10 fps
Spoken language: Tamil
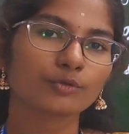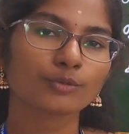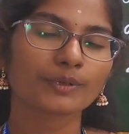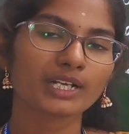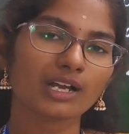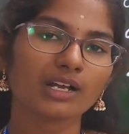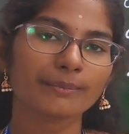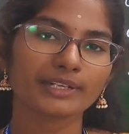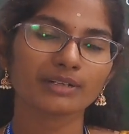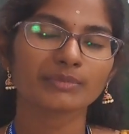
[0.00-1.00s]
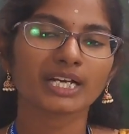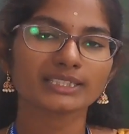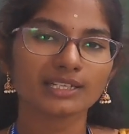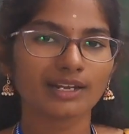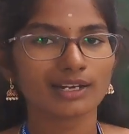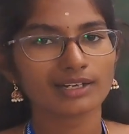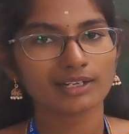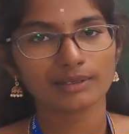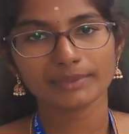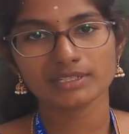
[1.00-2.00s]
உறுப்புகளாக பிரியும் அது
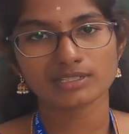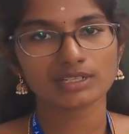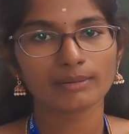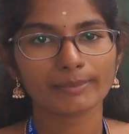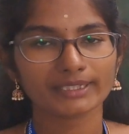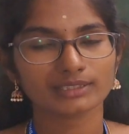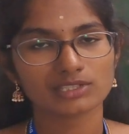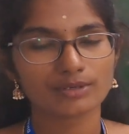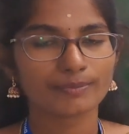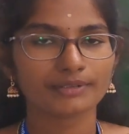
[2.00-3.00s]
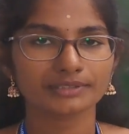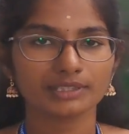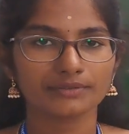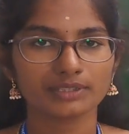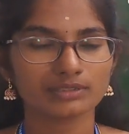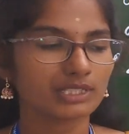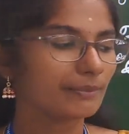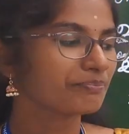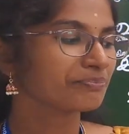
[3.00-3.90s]
என்னென்ன அப்படின்றத நம்ம பார்த்தாச்சு பகுதி விகுதி